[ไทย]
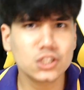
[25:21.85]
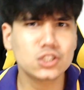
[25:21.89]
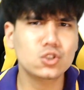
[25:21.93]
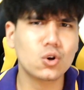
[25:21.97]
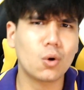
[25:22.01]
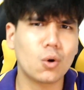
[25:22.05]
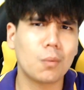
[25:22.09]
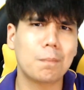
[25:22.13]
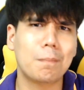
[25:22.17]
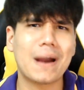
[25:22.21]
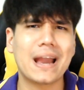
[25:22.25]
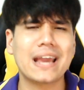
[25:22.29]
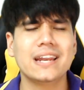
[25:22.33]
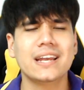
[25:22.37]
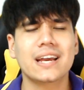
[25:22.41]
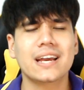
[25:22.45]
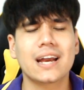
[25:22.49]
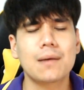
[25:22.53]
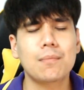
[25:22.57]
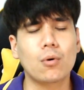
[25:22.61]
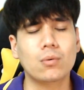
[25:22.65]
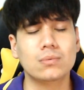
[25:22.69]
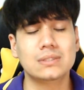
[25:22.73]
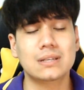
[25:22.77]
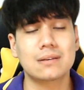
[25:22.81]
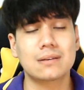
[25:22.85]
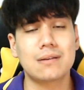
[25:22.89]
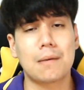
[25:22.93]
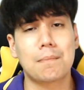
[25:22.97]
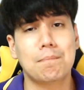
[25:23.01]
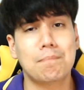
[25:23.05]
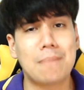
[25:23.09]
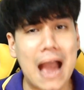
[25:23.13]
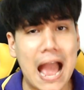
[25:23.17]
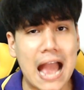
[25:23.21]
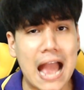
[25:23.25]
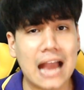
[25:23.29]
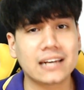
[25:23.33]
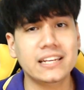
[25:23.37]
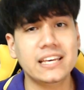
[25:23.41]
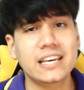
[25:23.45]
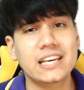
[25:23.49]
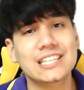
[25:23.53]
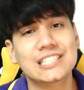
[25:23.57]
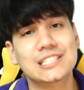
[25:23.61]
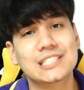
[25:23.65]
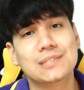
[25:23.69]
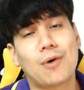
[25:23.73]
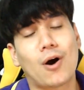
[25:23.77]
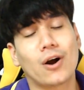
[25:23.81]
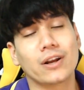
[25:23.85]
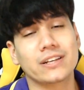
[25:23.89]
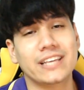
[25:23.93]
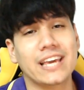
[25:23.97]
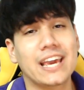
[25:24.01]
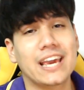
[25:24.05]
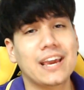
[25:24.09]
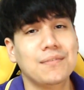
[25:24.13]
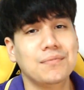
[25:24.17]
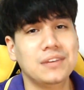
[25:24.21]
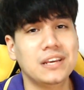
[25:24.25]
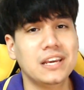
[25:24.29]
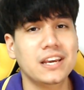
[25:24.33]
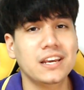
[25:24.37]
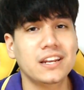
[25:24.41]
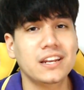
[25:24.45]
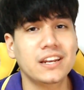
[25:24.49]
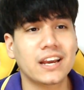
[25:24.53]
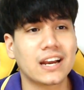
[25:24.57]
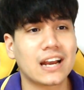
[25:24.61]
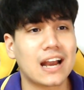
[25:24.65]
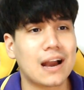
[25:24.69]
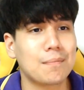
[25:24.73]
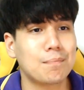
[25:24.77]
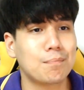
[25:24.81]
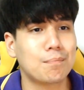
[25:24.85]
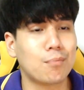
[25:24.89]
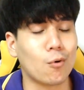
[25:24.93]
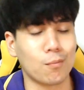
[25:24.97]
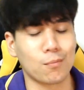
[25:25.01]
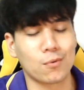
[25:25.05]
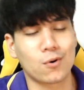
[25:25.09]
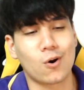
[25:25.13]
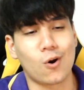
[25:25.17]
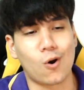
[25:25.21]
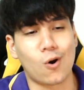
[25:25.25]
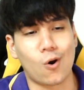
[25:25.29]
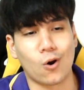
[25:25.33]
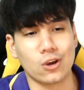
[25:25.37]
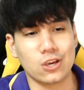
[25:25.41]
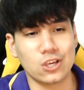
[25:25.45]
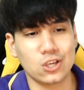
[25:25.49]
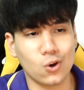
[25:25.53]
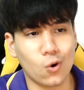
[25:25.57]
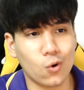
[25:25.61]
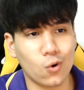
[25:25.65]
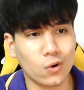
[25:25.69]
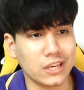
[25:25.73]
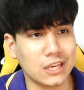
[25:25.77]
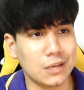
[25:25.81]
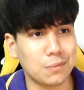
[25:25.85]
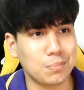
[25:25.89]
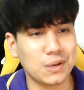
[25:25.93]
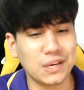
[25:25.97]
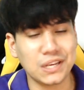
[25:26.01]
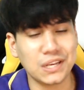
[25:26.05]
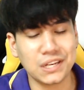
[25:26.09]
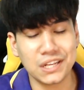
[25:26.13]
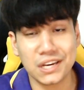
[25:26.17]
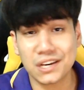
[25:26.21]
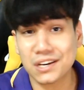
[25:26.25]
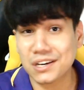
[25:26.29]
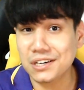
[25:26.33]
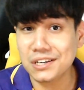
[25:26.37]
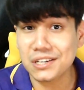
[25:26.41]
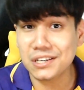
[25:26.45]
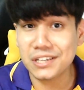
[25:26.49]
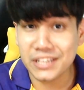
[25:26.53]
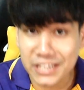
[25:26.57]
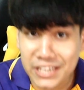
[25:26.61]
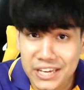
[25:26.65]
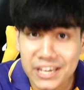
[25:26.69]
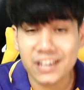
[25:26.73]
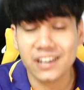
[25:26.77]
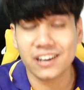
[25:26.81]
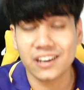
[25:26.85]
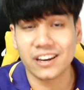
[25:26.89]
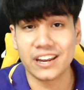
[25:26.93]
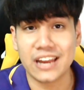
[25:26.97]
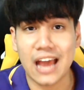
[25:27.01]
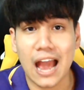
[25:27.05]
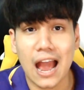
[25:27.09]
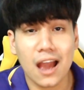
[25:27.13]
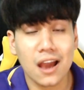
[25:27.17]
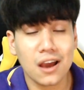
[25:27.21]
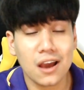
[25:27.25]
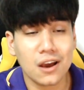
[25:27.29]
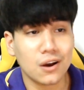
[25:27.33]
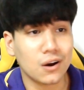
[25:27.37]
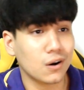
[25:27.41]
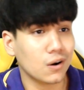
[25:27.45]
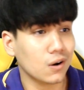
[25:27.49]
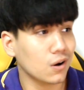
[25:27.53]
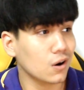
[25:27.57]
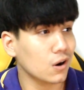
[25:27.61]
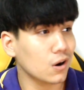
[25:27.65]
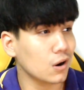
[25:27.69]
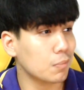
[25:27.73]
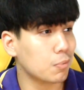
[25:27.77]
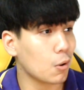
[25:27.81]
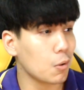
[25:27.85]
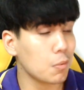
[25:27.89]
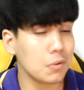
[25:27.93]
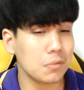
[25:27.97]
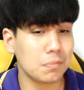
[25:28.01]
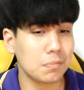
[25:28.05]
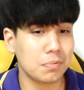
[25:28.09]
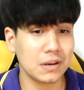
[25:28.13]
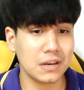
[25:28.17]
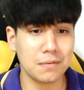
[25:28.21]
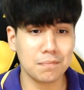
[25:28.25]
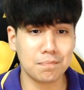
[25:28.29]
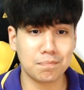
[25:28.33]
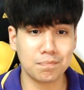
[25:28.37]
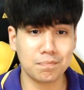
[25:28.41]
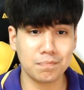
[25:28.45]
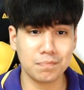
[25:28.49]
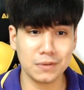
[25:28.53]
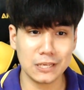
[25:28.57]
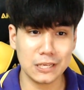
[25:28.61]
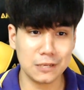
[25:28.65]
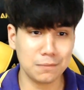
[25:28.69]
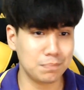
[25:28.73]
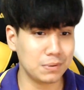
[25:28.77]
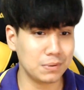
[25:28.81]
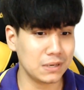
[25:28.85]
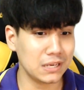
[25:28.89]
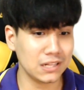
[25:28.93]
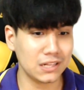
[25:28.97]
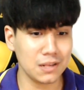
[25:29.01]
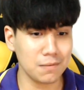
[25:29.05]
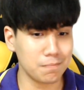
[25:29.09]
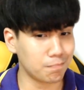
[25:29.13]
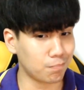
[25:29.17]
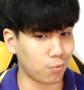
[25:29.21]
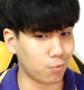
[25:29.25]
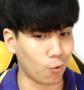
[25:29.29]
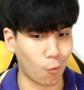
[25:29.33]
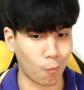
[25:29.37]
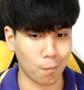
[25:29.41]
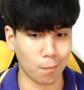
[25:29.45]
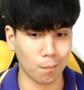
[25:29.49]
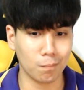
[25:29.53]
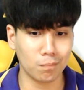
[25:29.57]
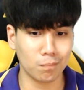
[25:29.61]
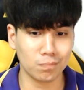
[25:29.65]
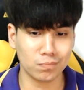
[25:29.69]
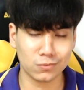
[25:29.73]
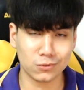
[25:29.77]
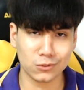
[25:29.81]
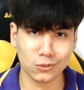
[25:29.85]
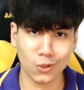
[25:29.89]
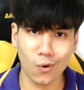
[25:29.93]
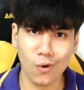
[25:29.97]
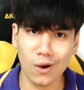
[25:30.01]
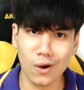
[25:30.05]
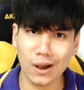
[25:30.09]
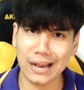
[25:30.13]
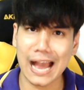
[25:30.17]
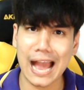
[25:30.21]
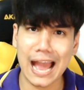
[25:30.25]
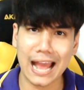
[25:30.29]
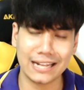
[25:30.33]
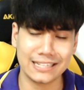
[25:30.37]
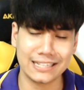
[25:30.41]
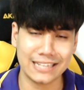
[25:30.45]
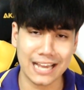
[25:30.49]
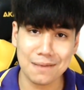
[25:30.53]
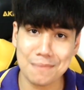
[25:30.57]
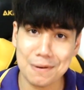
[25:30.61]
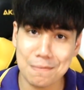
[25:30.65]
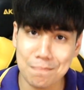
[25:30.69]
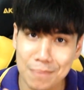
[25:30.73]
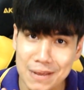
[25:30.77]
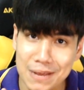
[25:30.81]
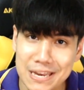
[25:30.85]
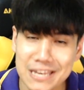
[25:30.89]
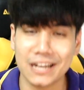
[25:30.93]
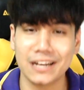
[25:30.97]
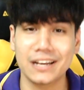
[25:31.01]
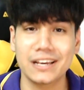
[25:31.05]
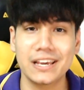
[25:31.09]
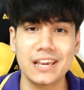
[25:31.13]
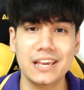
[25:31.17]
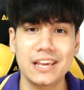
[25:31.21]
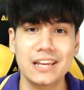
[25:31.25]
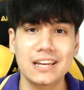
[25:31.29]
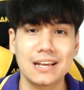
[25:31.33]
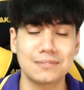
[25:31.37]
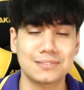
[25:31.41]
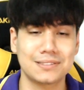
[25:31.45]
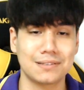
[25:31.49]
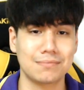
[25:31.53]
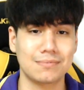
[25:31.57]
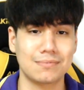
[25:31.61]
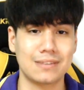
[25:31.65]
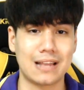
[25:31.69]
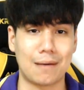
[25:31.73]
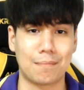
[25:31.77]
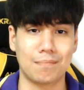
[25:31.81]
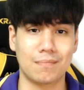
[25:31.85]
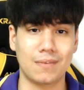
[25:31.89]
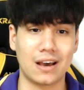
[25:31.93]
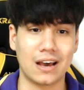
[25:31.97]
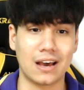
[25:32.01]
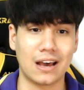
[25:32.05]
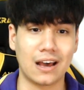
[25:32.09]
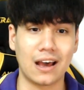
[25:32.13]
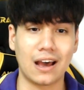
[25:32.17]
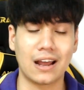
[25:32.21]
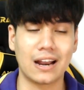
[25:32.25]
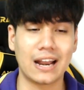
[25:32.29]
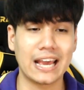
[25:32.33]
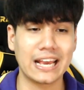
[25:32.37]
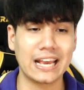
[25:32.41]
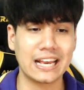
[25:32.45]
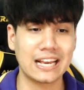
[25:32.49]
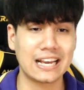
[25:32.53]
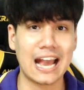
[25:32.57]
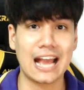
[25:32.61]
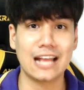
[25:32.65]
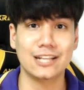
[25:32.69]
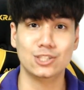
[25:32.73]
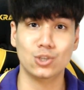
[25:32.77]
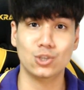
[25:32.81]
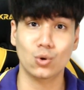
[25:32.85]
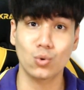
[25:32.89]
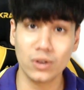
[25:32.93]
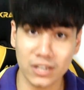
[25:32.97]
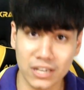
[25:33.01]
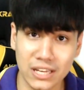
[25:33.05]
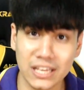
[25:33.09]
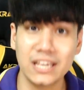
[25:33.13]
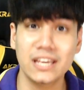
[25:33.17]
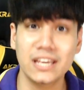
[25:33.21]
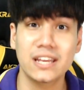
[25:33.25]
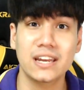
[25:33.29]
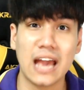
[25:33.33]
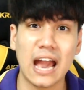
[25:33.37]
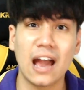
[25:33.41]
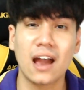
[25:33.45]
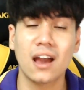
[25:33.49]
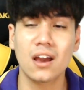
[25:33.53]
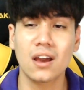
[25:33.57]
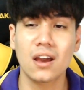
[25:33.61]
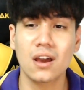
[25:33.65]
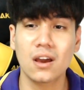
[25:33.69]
ก็จบไปนะครับผมสำหรับปากดีสปอร์ตเกมนี้นะครับผมขอยก EP นี้ขึ้นหิ่งเลยนะเออเพราะมันเป็น EP ที่ผมต้องการจะให้มันเป็นอย่างนี้เนี่ยสำหรับรายการชุดนี้นะ